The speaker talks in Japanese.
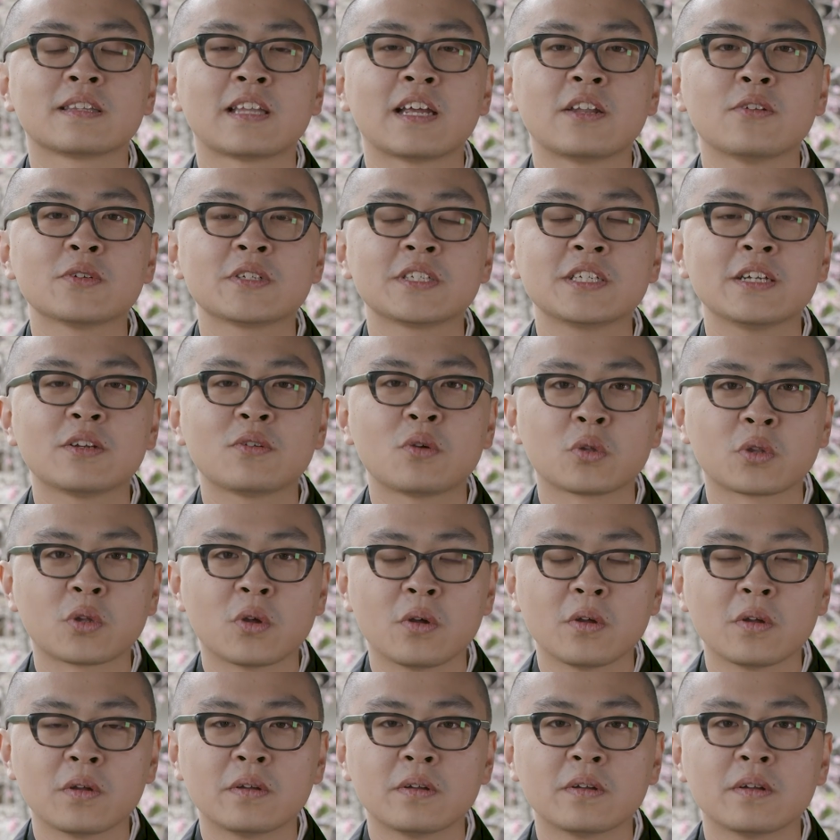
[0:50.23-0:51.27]
楽しいこ
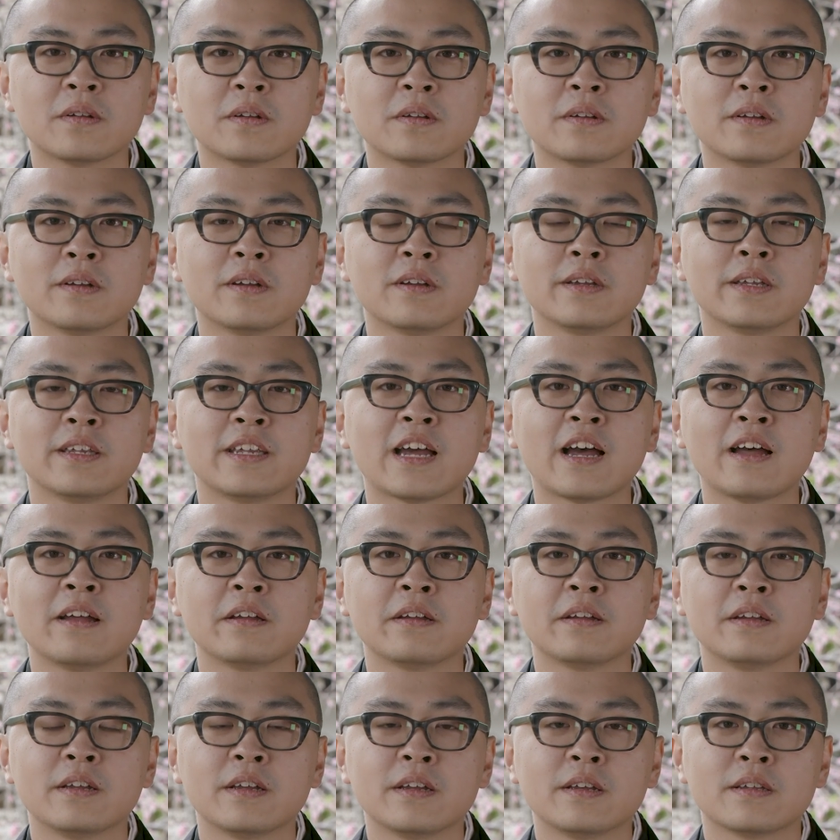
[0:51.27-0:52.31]
とや
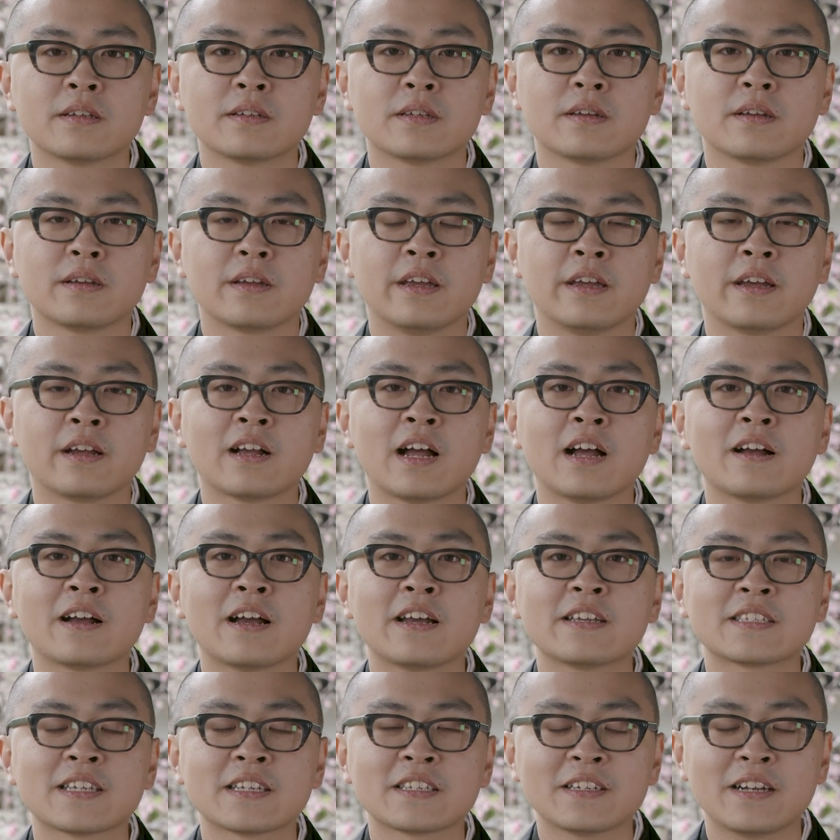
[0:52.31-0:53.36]
考
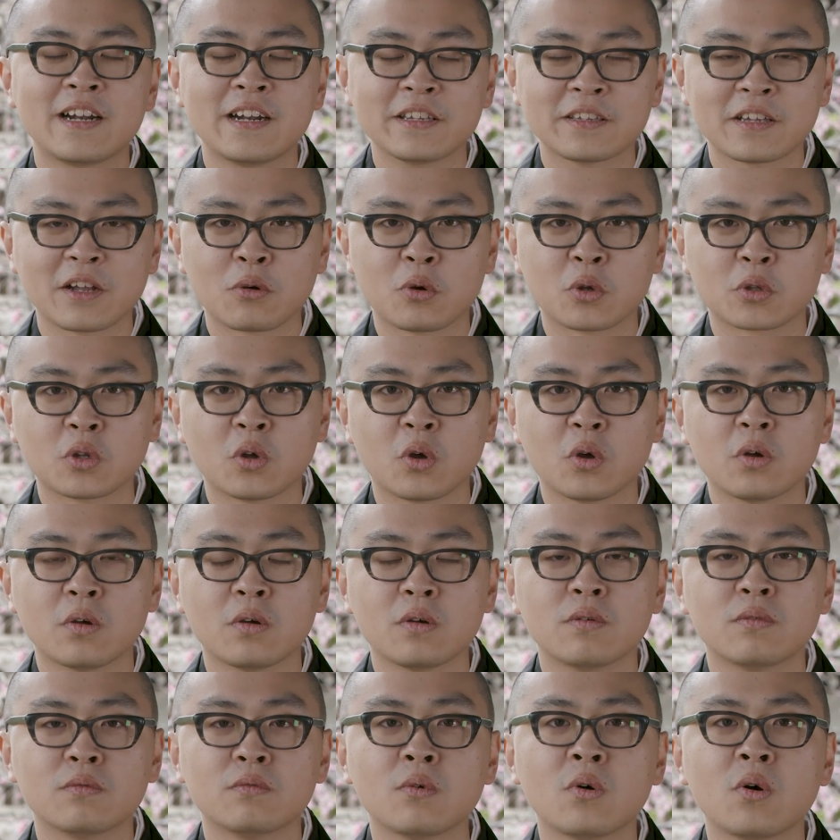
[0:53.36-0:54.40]
えさせられたこと
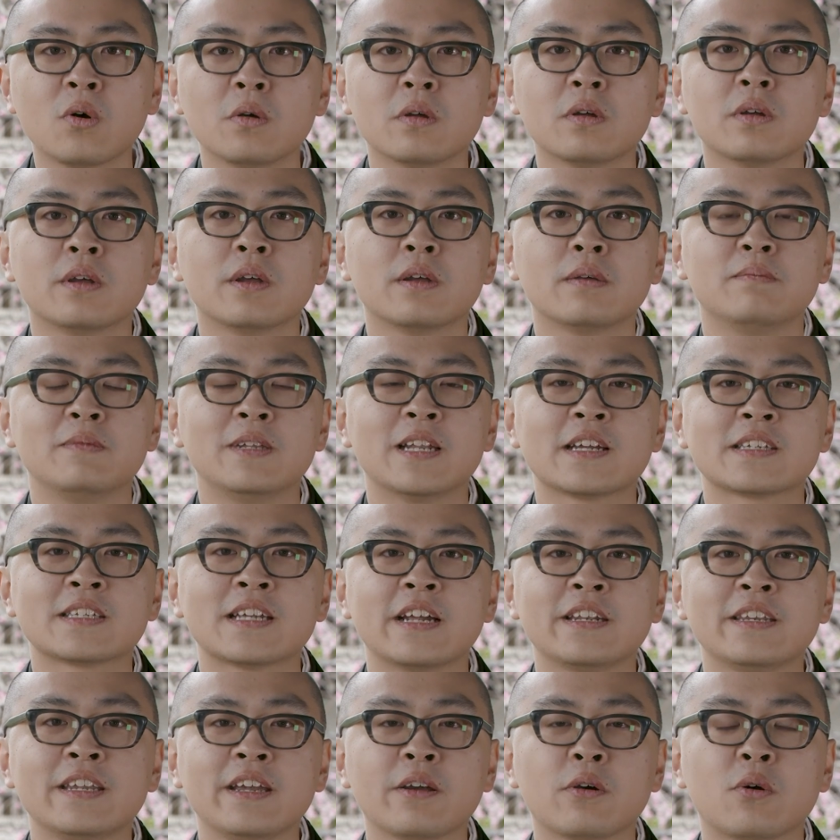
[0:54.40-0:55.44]
を皆
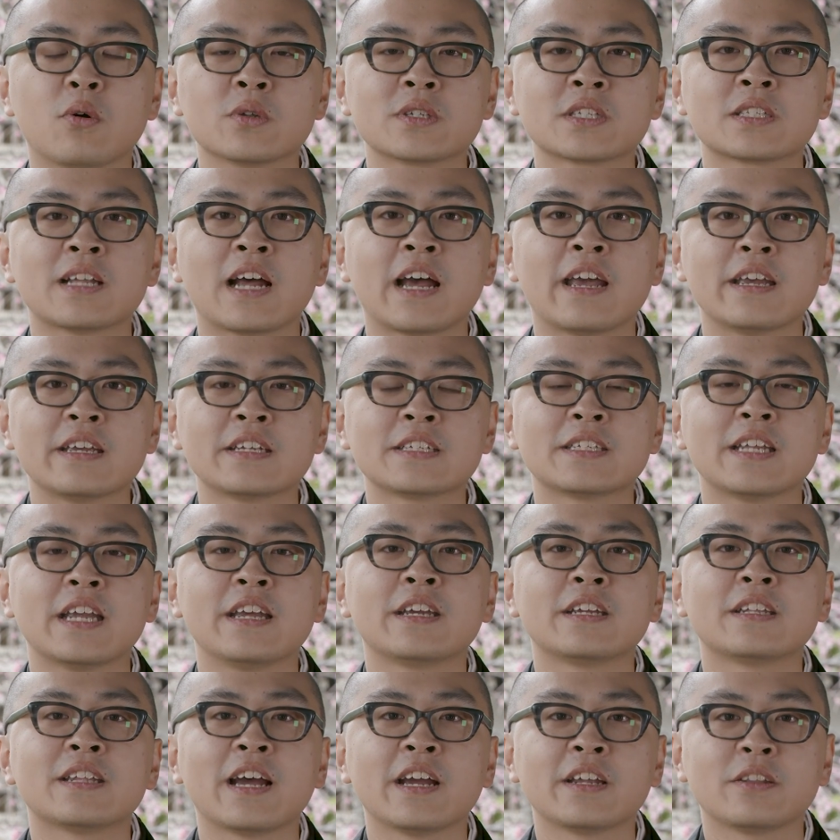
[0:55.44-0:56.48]
さんにお伝えしてい
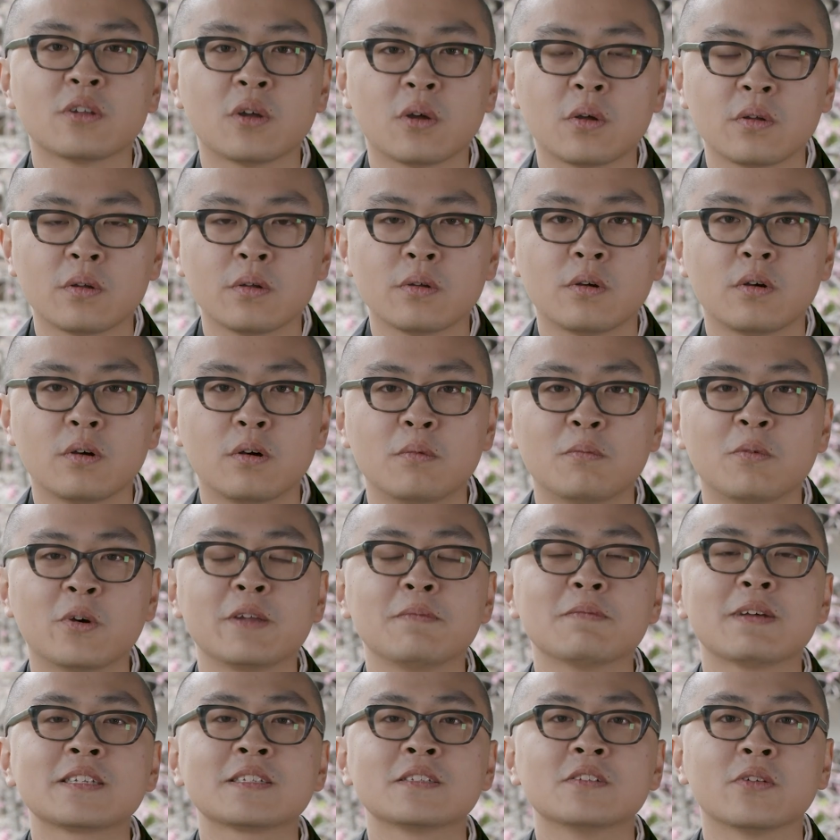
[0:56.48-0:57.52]
きたいと思い
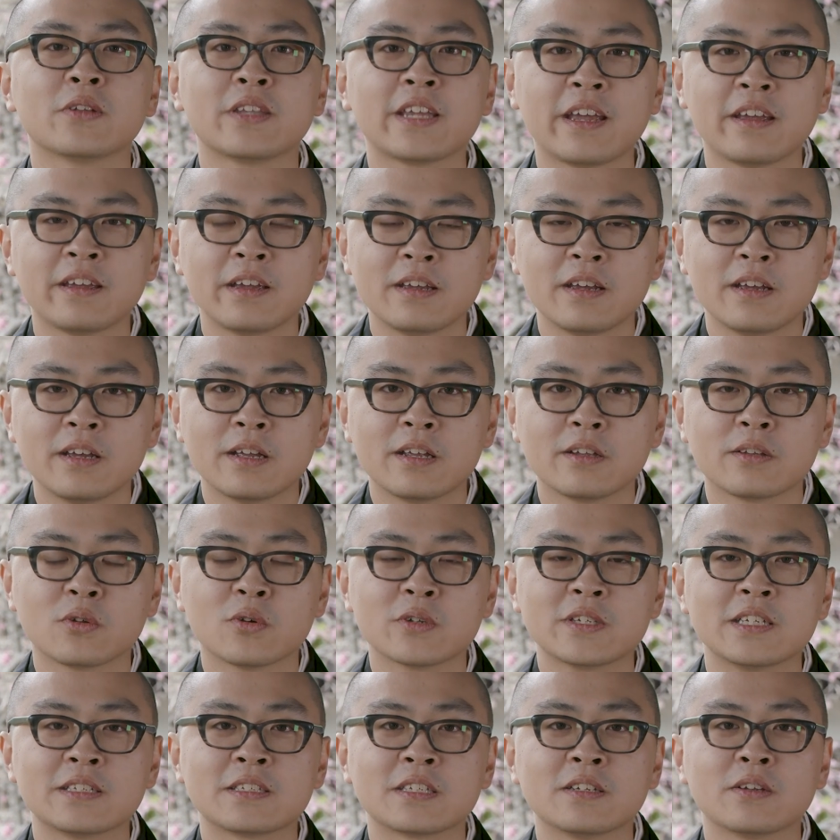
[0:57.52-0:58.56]
ますので、
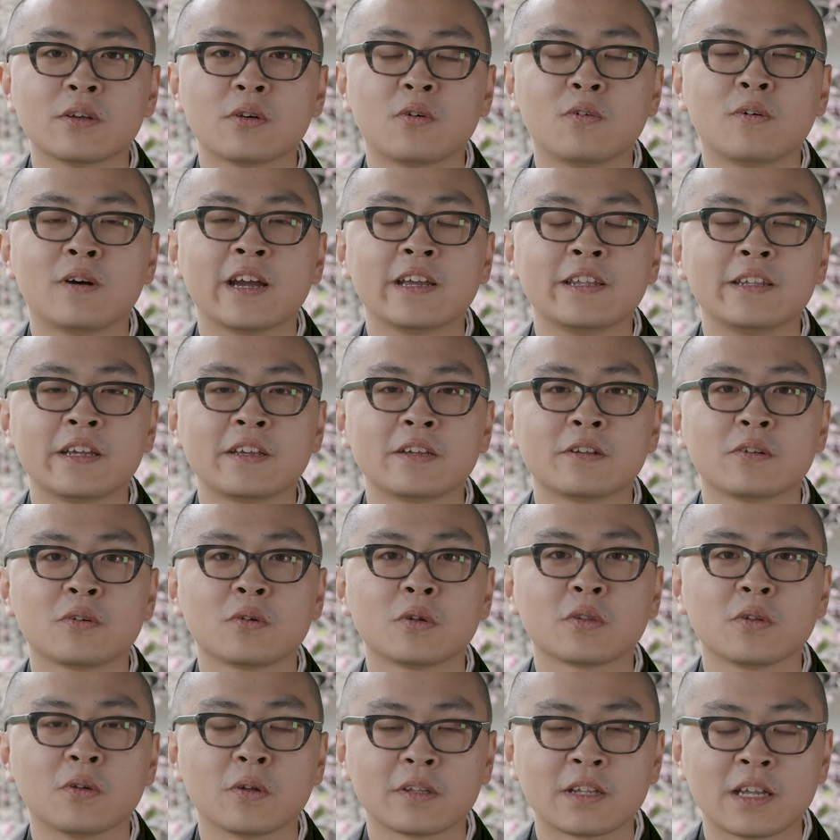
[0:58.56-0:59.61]
当日お会いできる
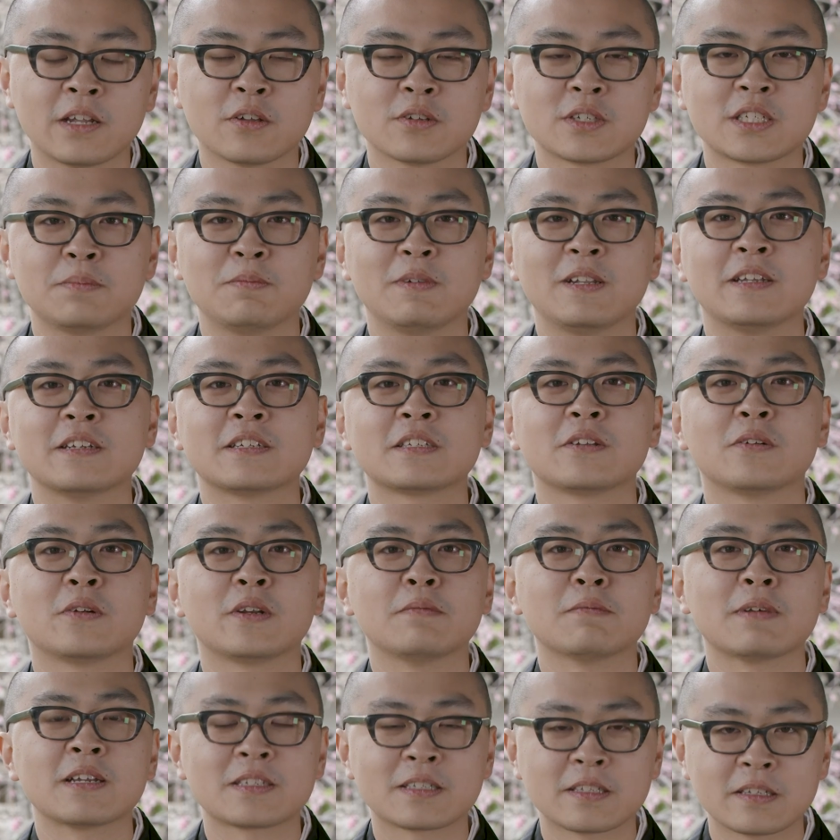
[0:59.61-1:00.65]
ことを楽しみにしてお
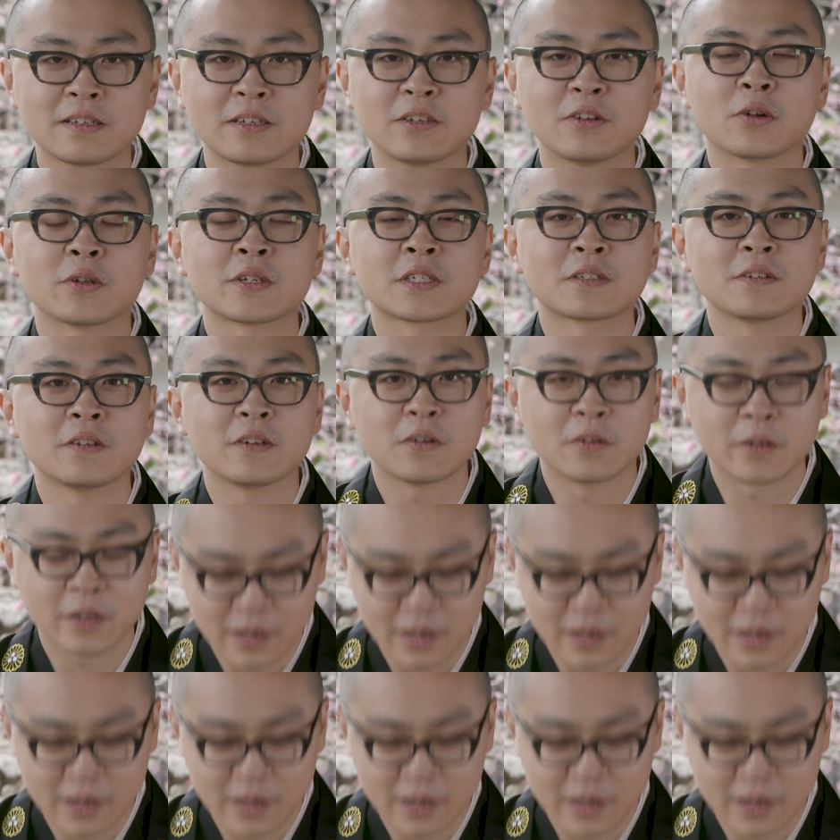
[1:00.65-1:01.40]
ります。よろしくお